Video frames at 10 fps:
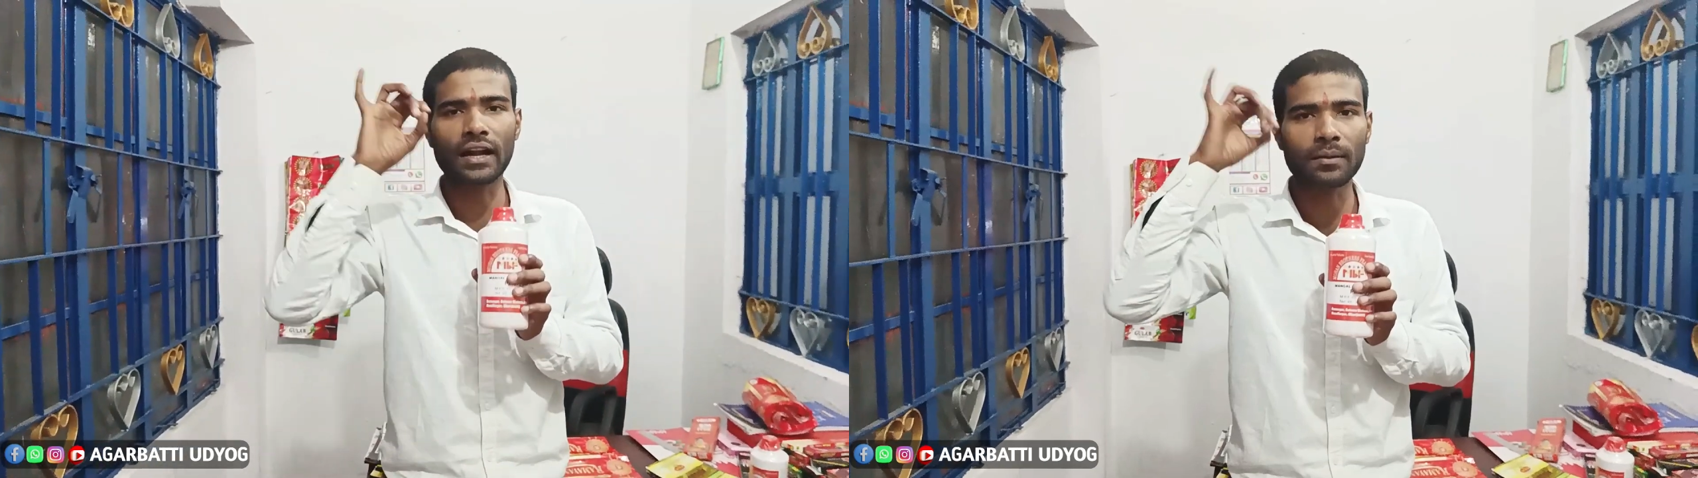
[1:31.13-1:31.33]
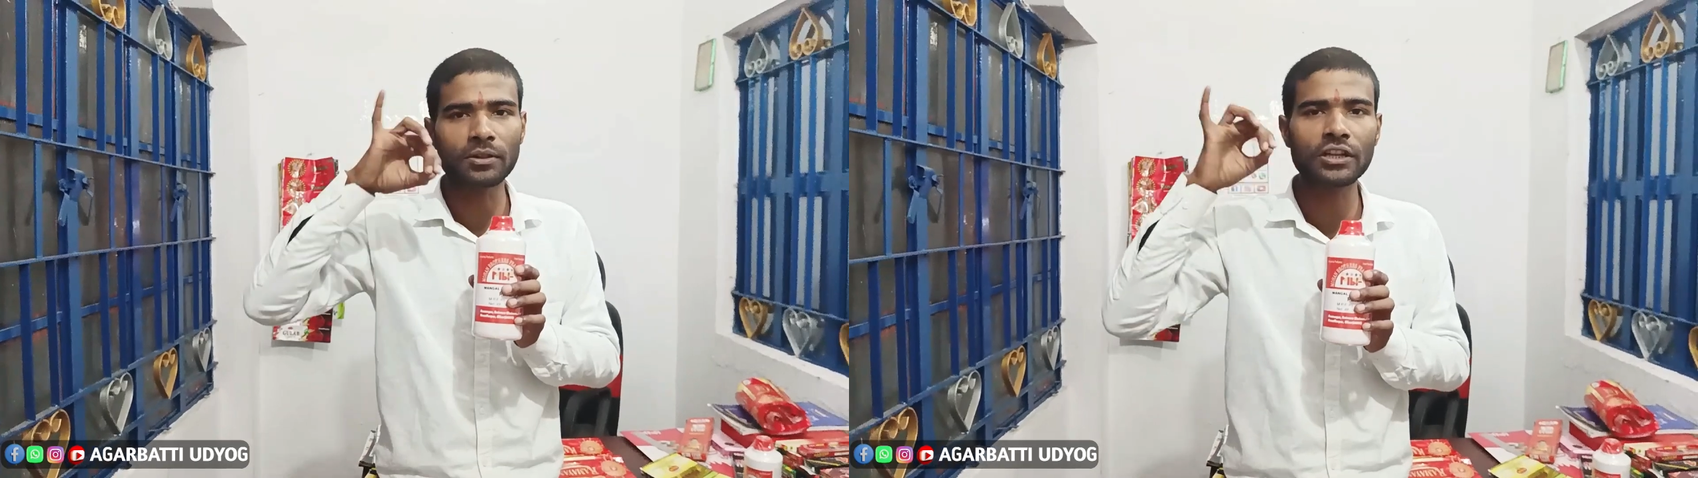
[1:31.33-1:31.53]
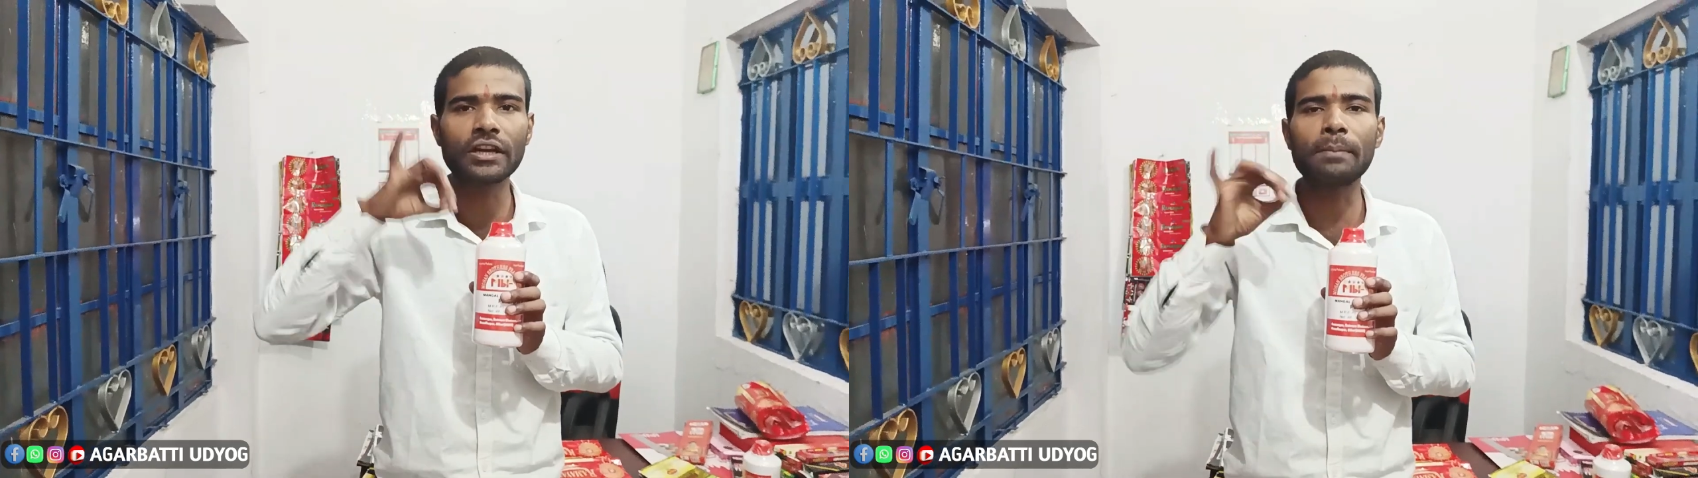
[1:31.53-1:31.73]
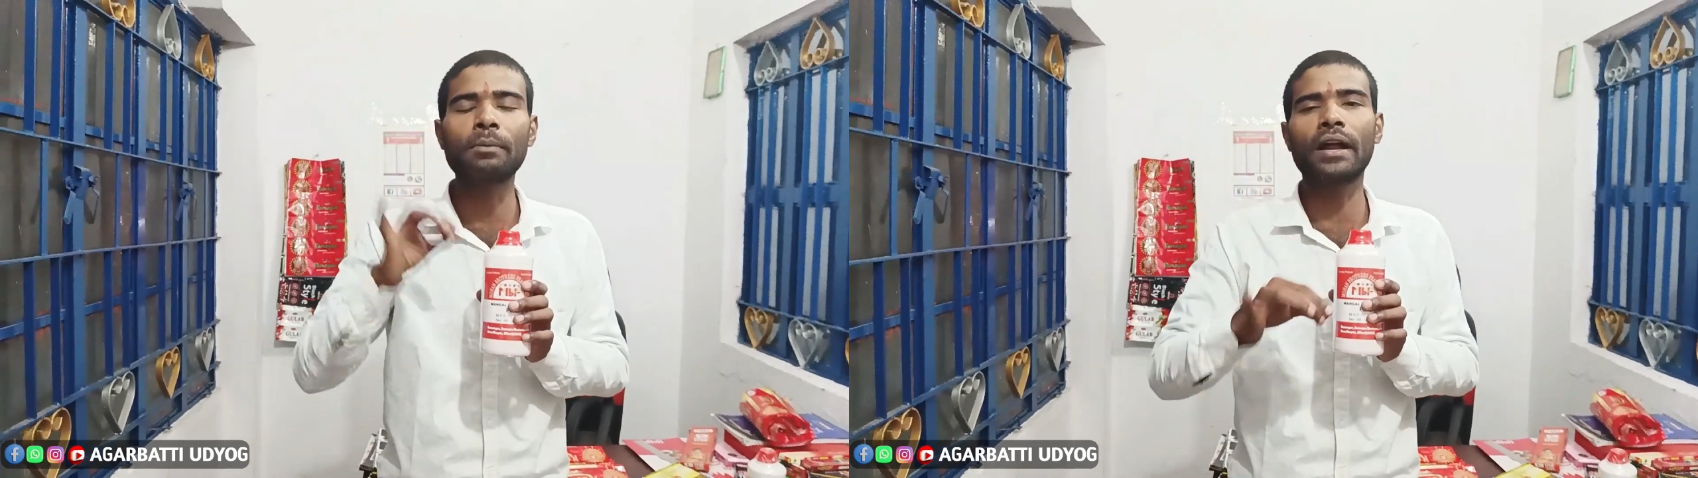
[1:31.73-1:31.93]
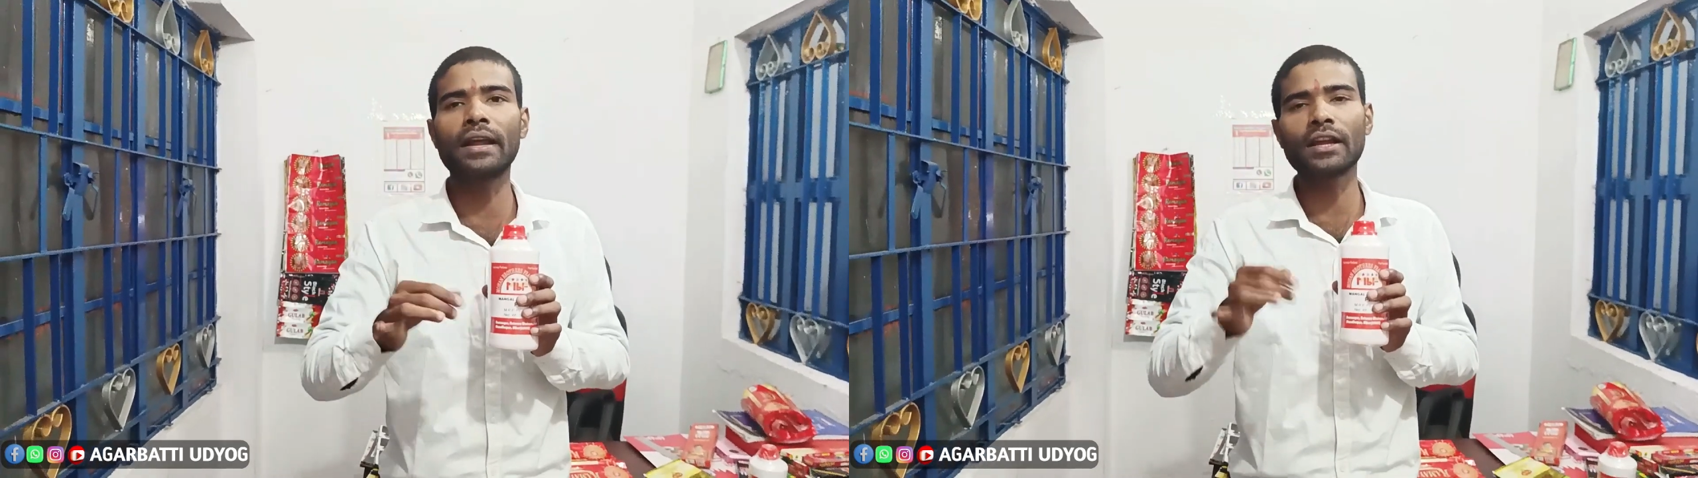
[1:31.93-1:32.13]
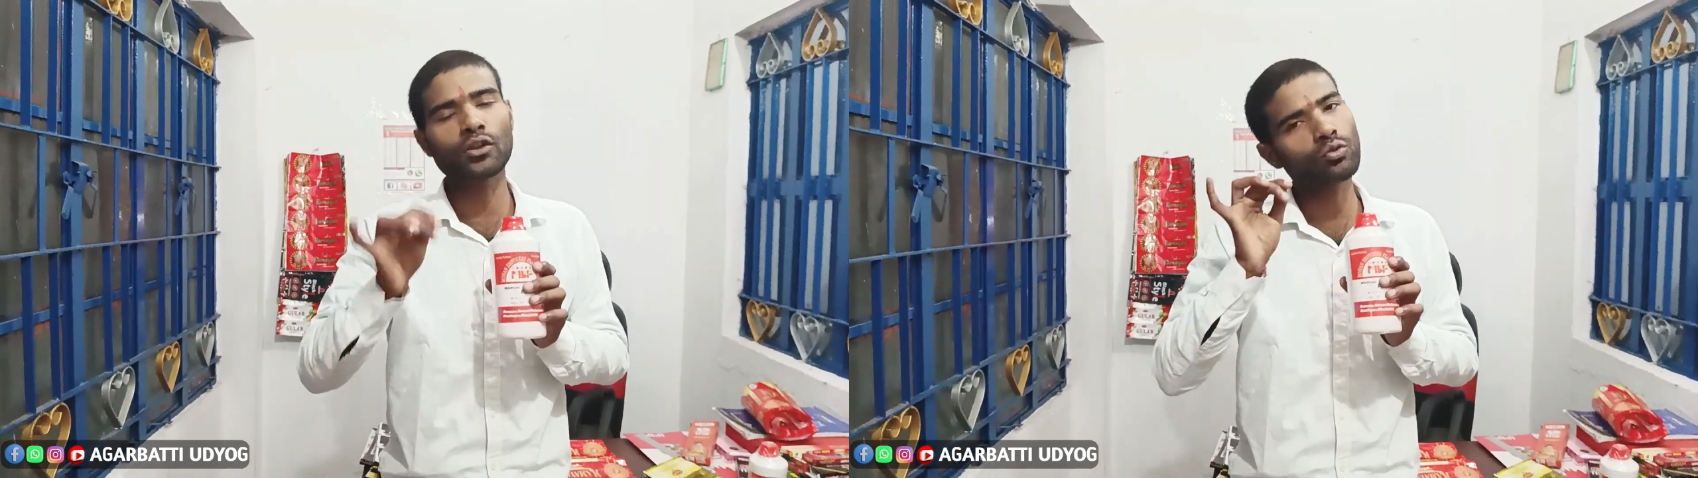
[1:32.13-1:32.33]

अगरबत्ती डीप करेंगे